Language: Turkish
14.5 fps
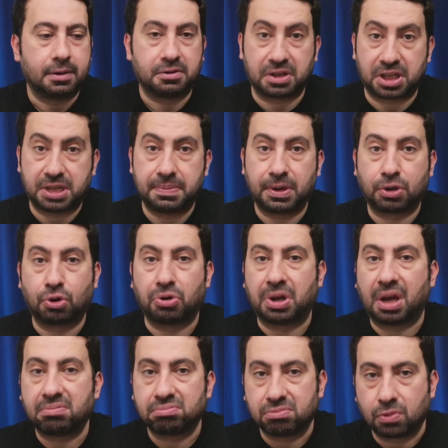Rakibe
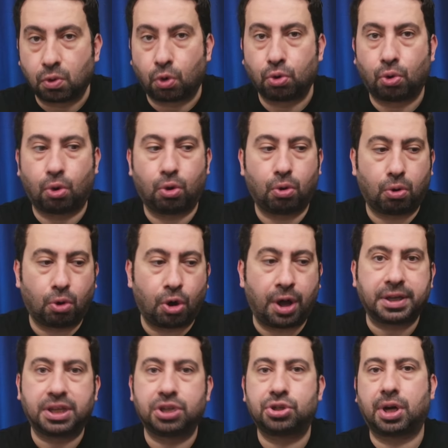göre, o, o
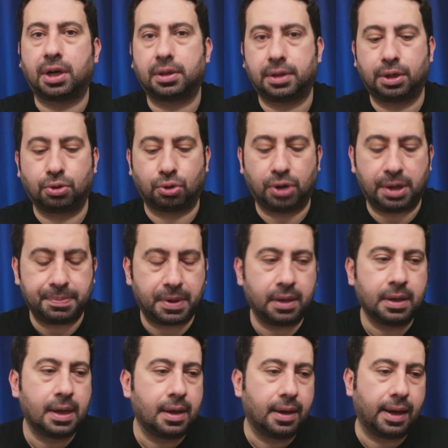anki şartlara göre
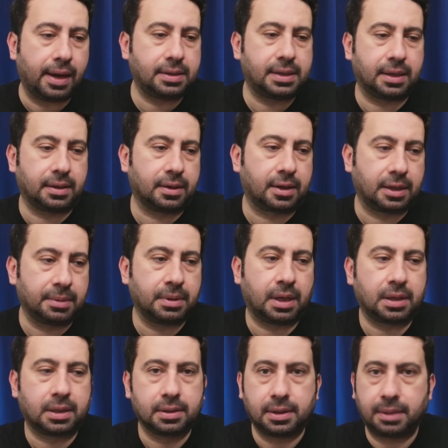ama her teknik adamın
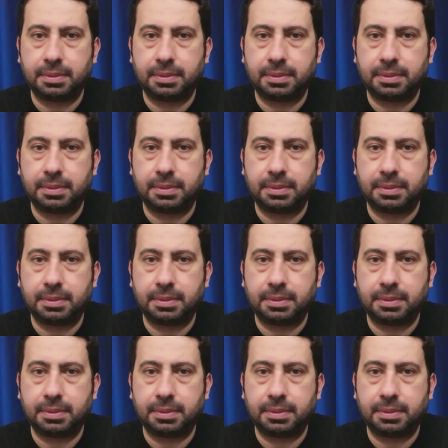aklında